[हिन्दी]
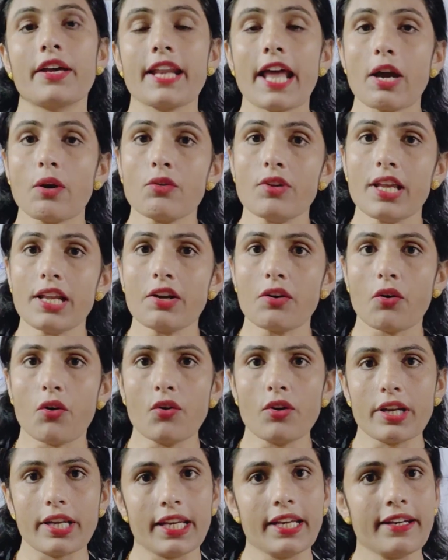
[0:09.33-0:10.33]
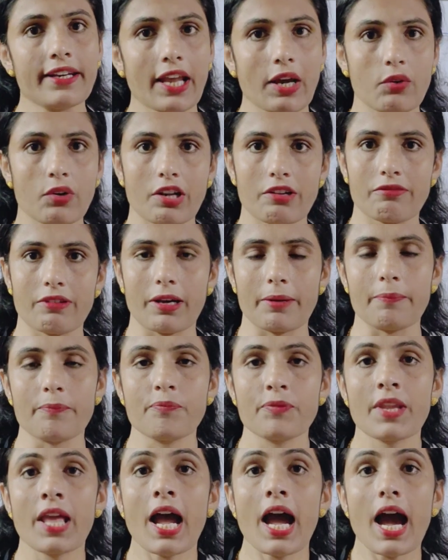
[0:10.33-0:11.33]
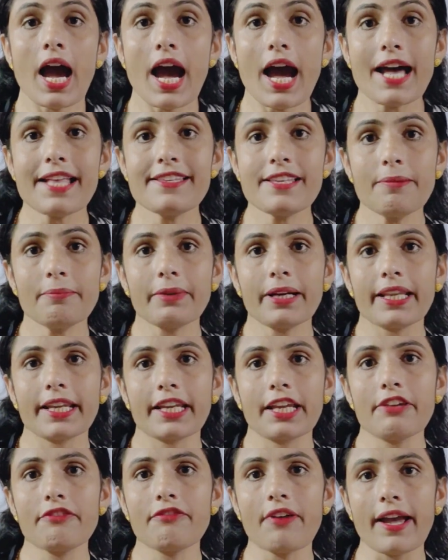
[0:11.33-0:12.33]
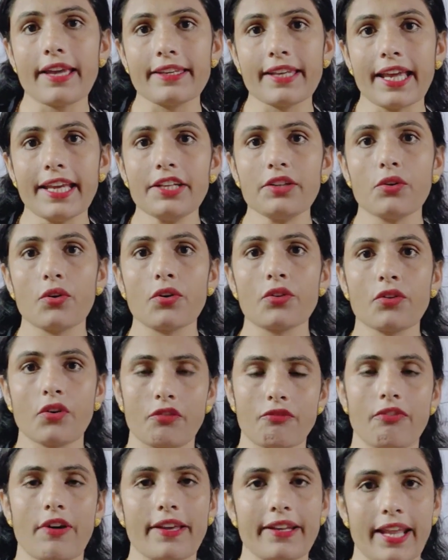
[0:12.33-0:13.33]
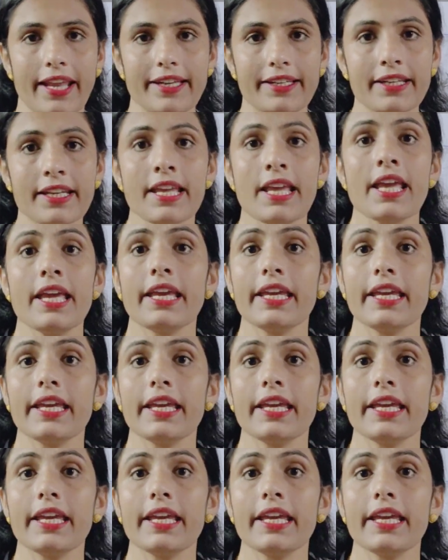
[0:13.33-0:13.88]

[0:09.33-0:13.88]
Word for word: रेगुलर और इनरेगुलर वर्ब आज हम करेंगे फाइनाइट और नॉन फाइनाइट